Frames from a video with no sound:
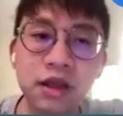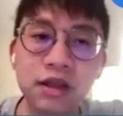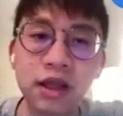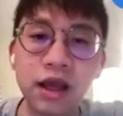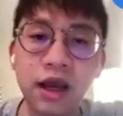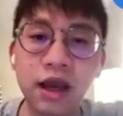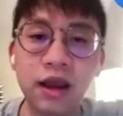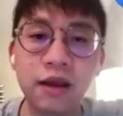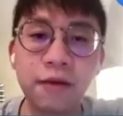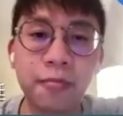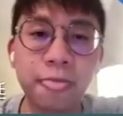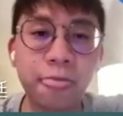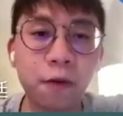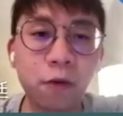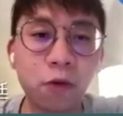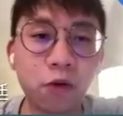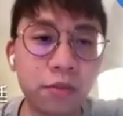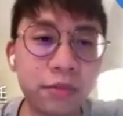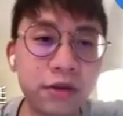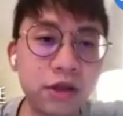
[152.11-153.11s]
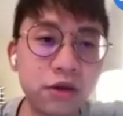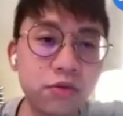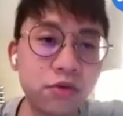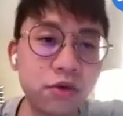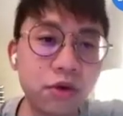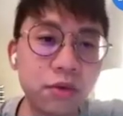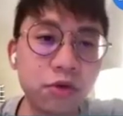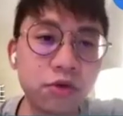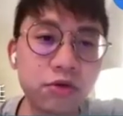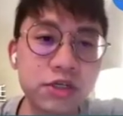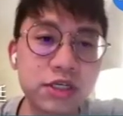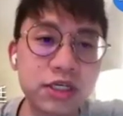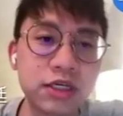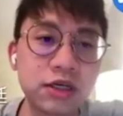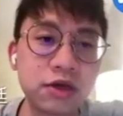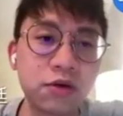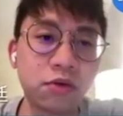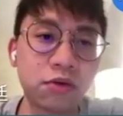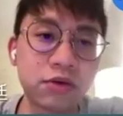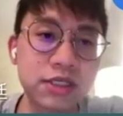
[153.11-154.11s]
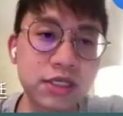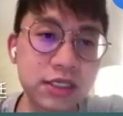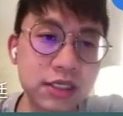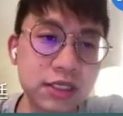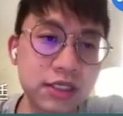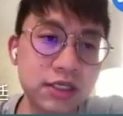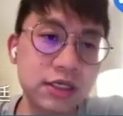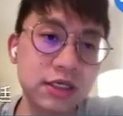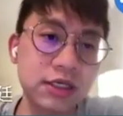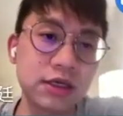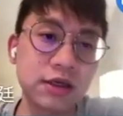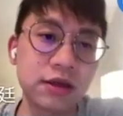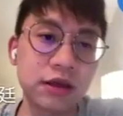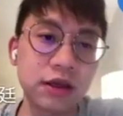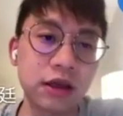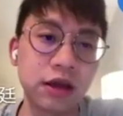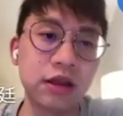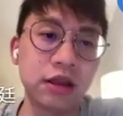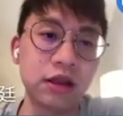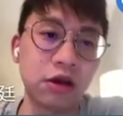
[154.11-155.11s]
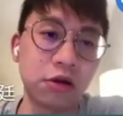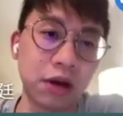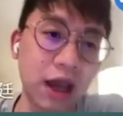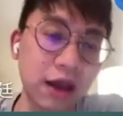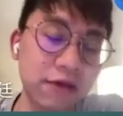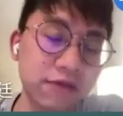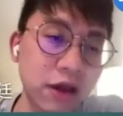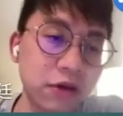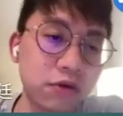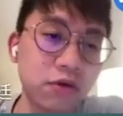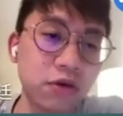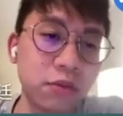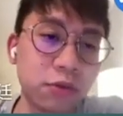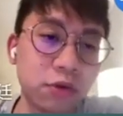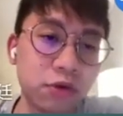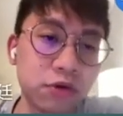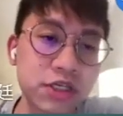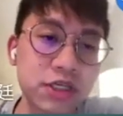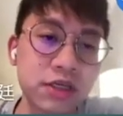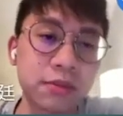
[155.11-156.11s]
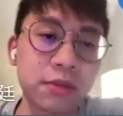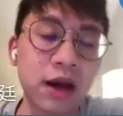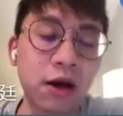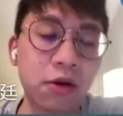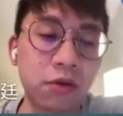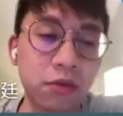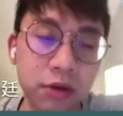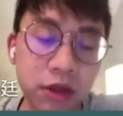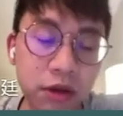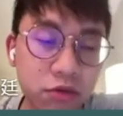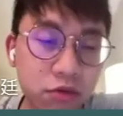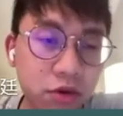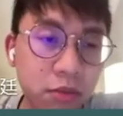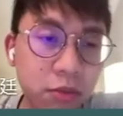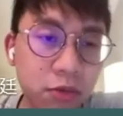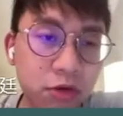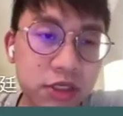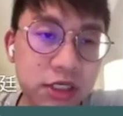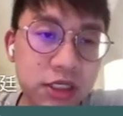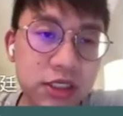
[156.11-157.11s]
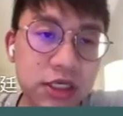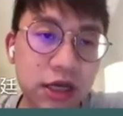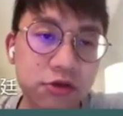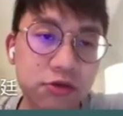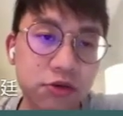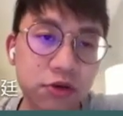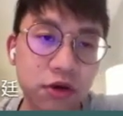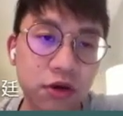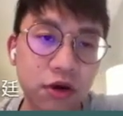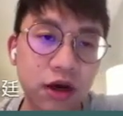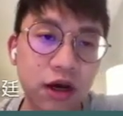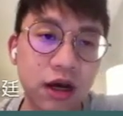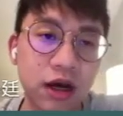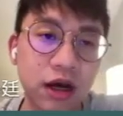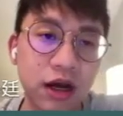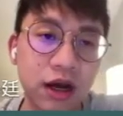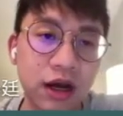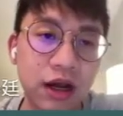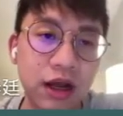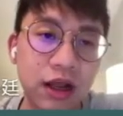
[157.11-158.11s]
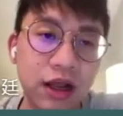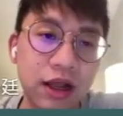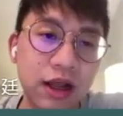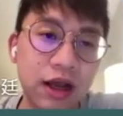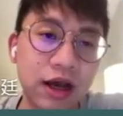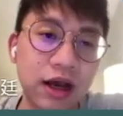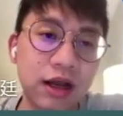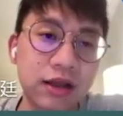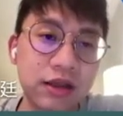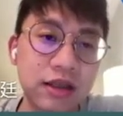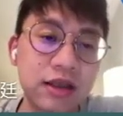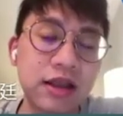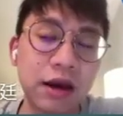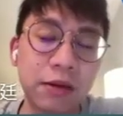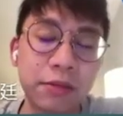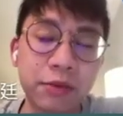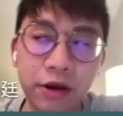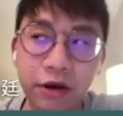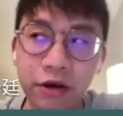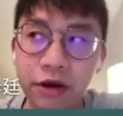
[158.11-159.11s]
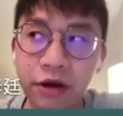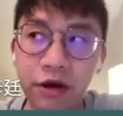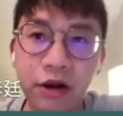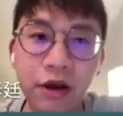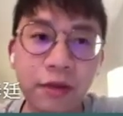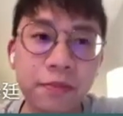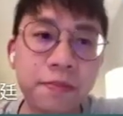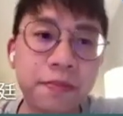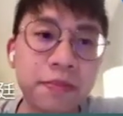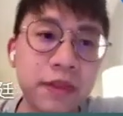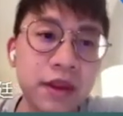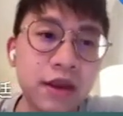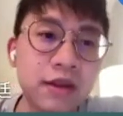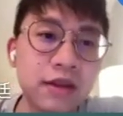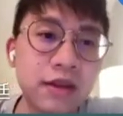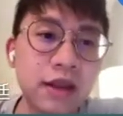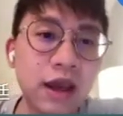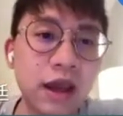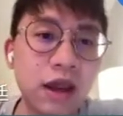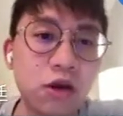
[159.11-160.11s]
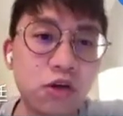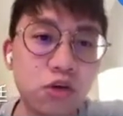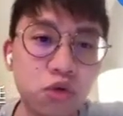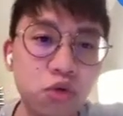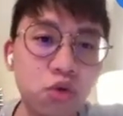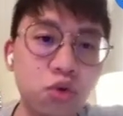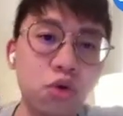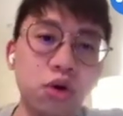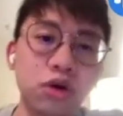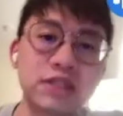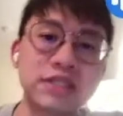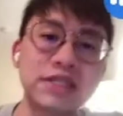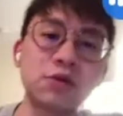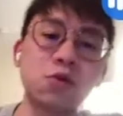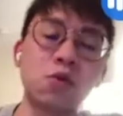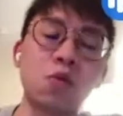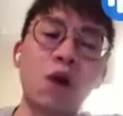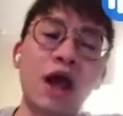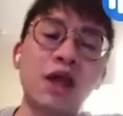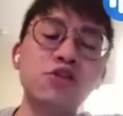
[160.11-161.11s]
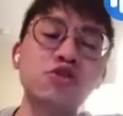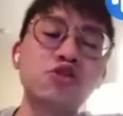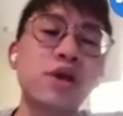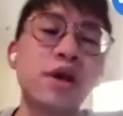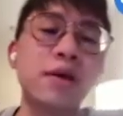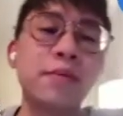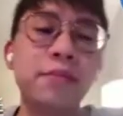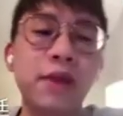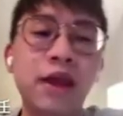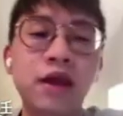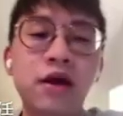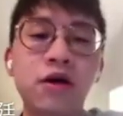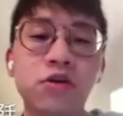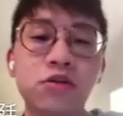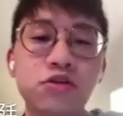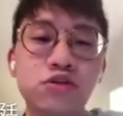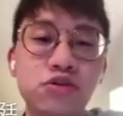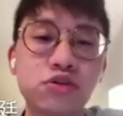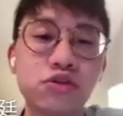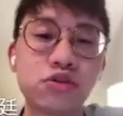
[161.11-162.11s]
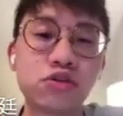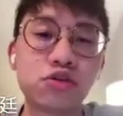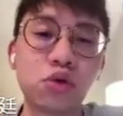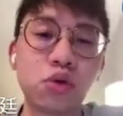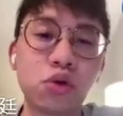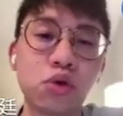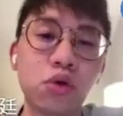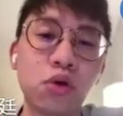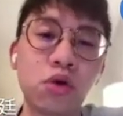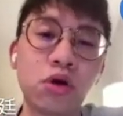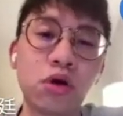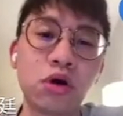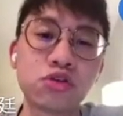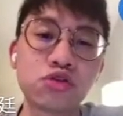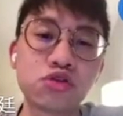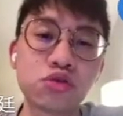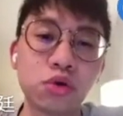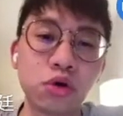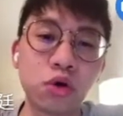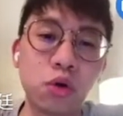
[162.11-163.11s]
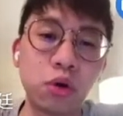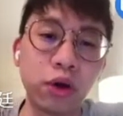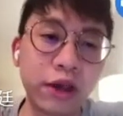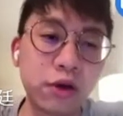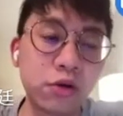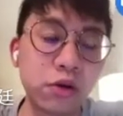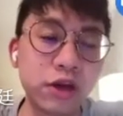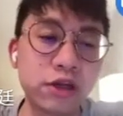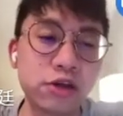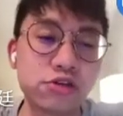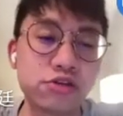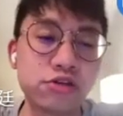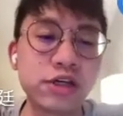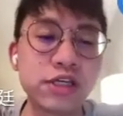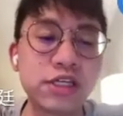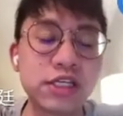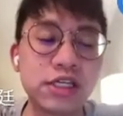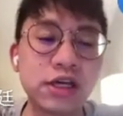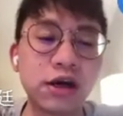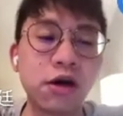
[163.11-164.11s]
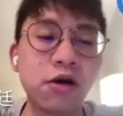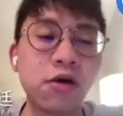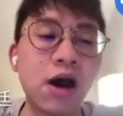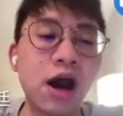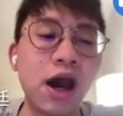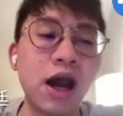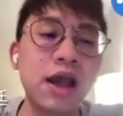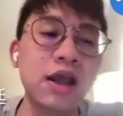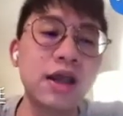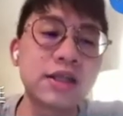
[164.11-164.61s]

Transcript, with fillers: 那我们的语言模型，我自己是呃有开发语言模型嘛？我们的语言模型叫做啊啊 T W L N。那如果这完全没有去做过做回馈的学习的话，